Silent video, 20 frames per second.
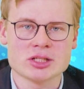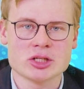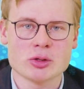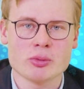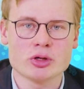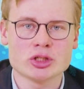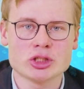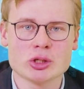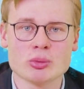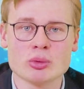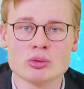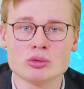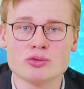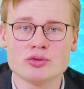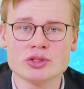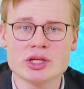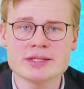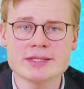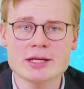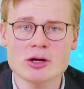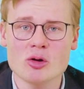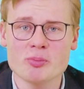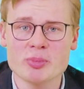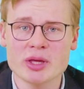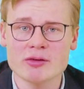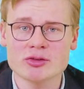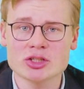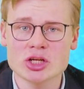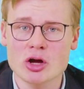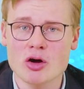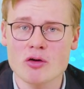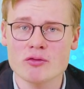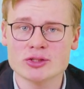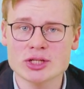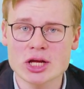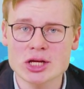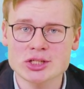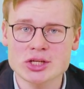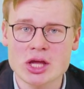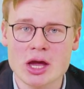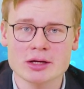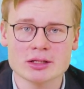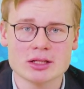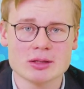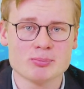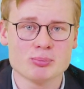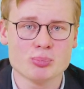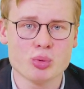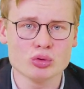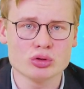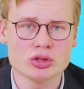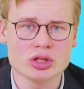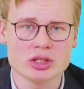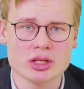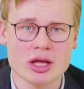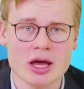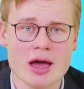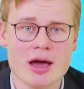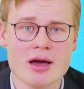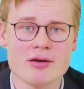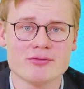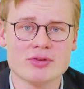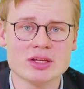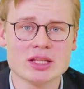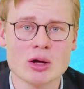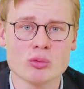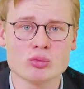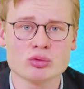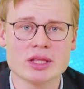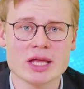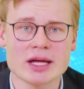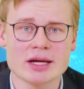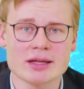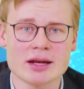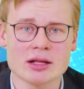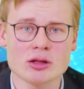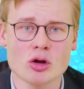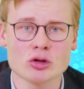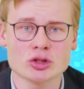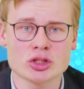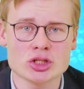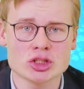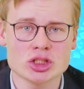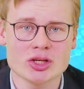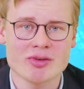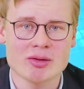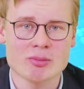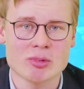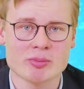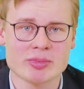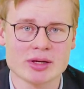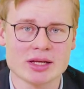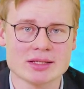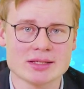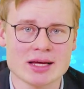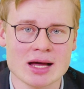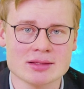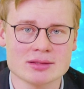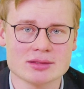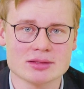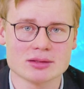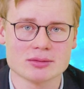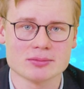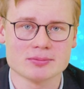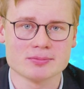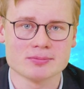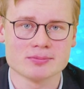zaczęło się 21 września, gdy Putin wydał dekret o częściowej mobilizacji.